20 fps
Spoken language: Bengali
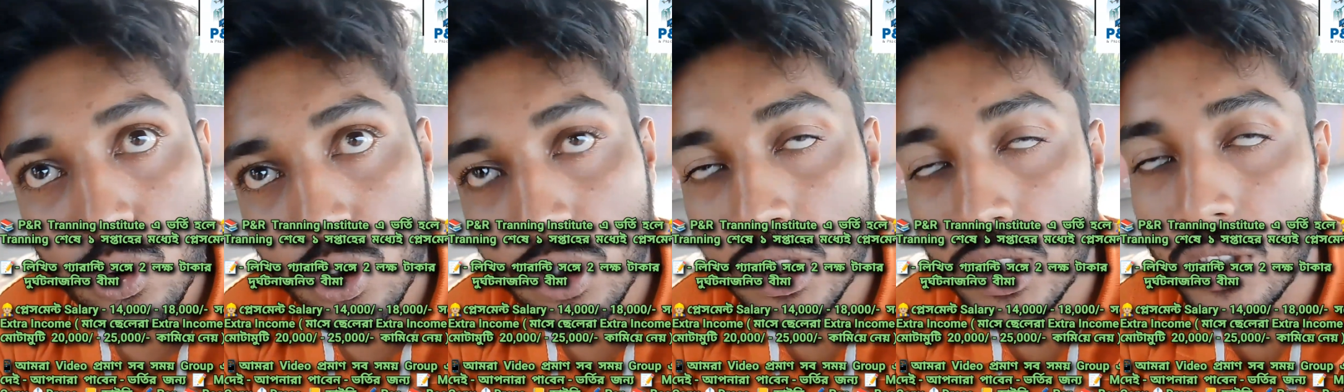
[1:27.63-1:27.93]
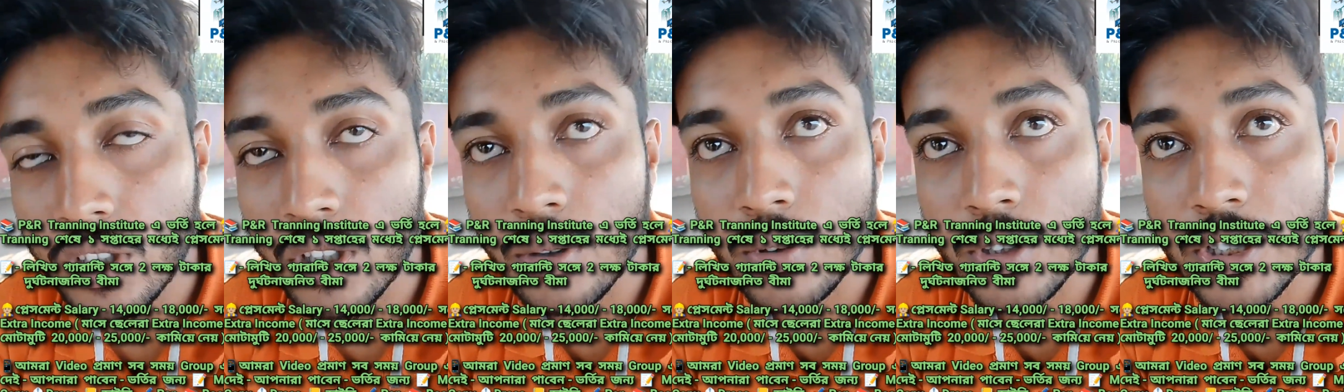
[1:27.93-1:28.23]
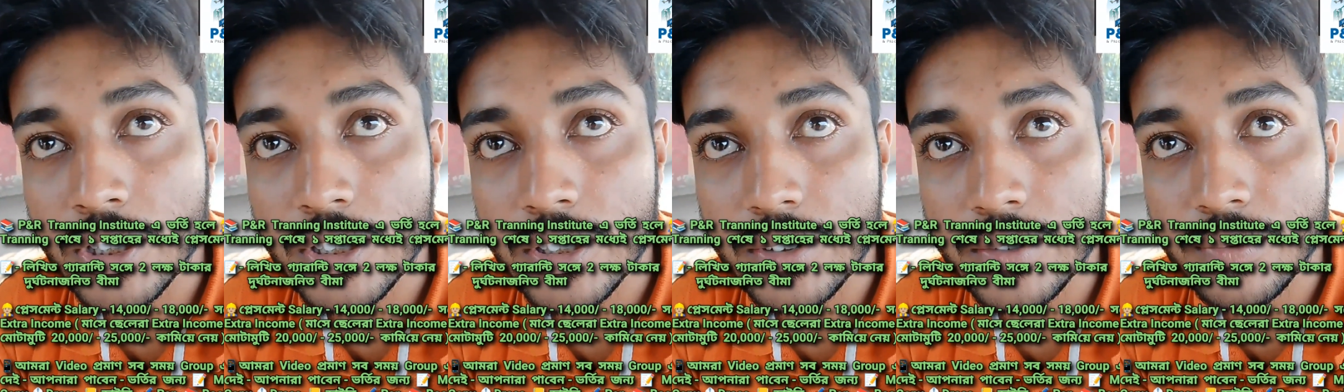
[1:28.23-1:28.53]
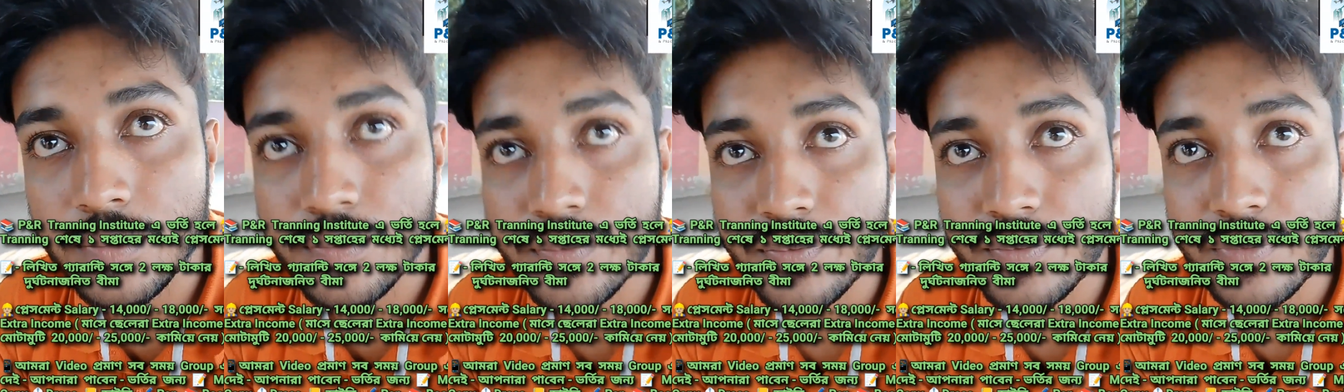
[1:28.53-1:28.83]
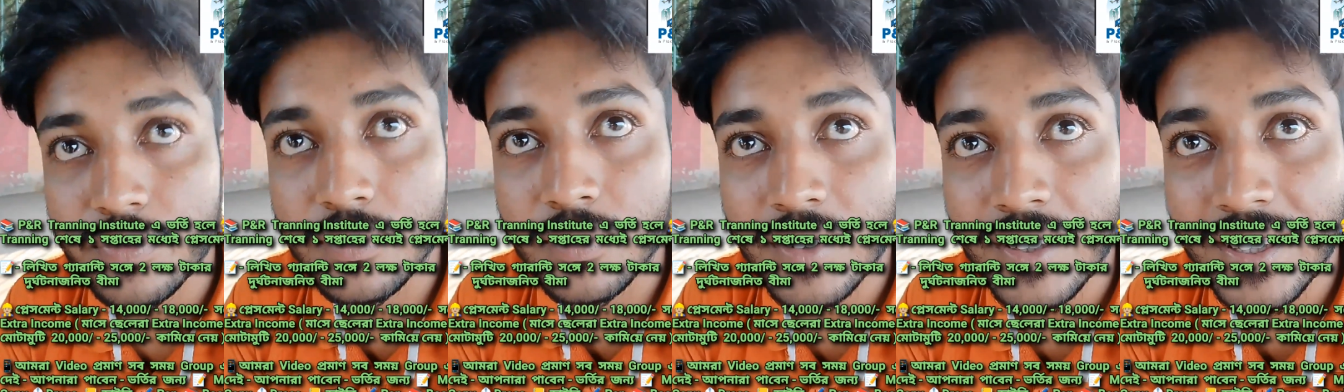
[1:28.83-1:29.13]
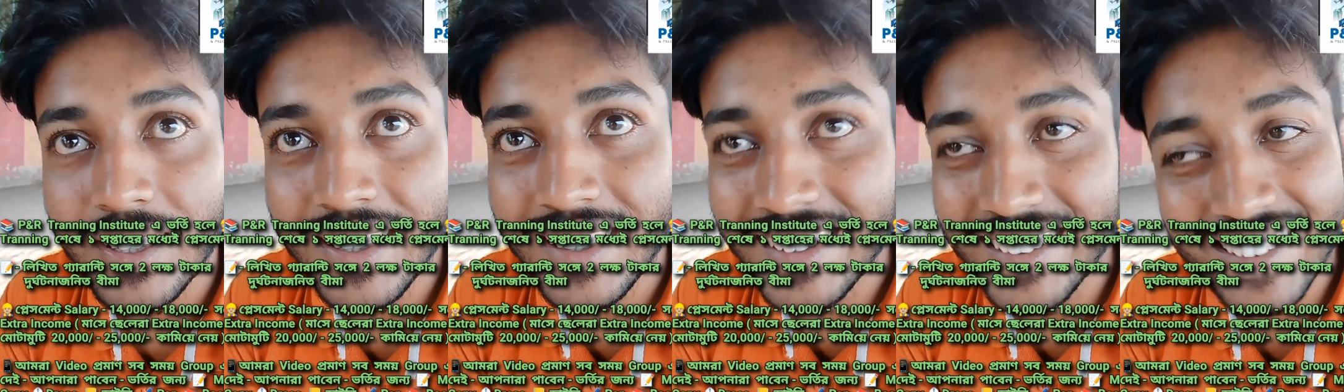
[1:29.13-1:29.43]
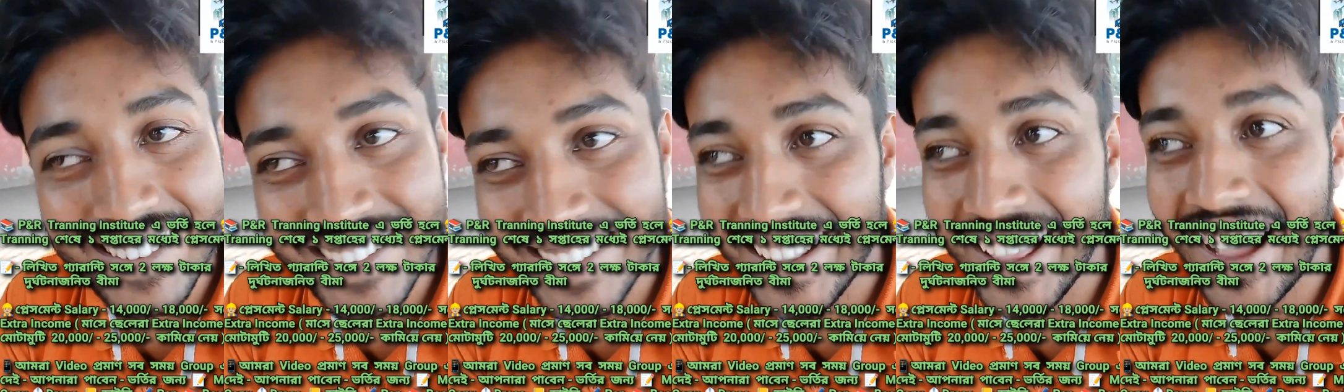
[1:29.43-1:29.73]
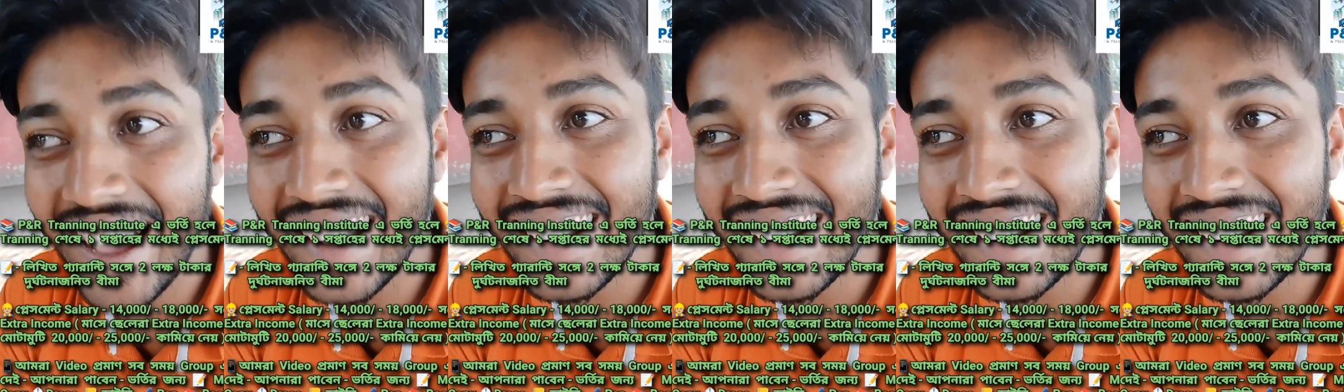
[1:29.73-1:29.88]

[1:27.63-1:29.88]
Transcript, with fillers: কথা বলছো সত্যি কথা বলছি নাকি শেখানো